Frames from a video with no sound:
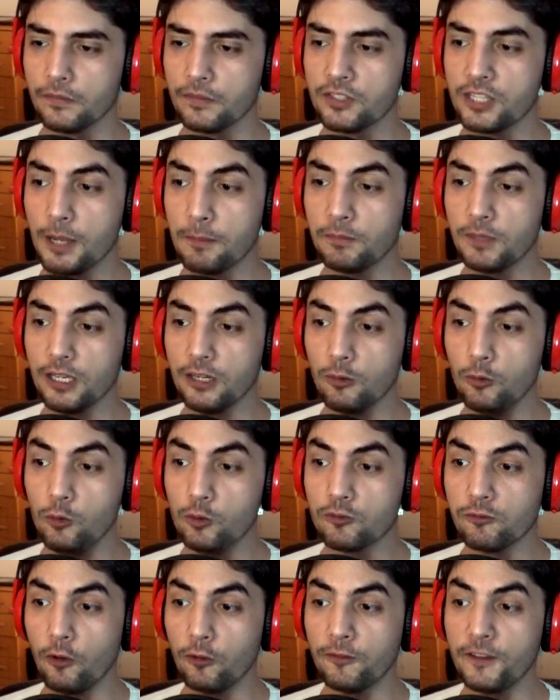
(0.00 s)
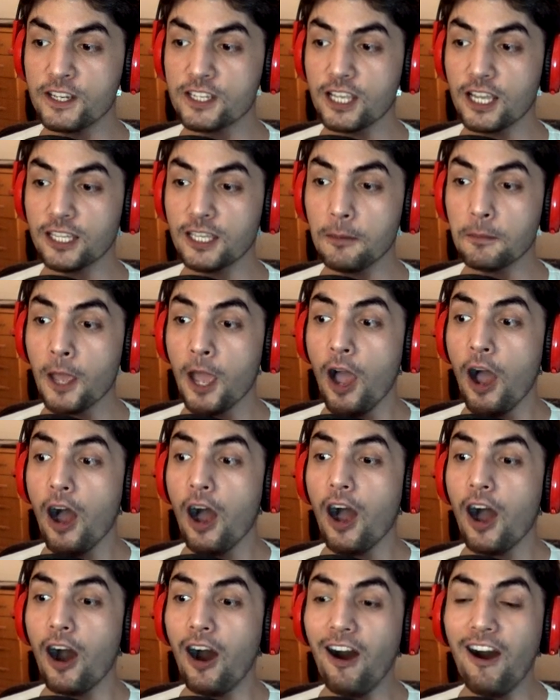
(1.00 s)
Chapter 3 Wolfenstein Keep.
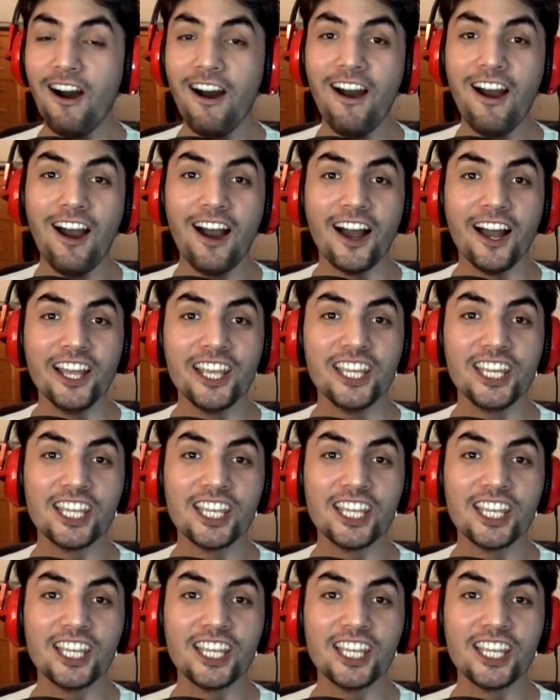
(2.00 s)
Aha!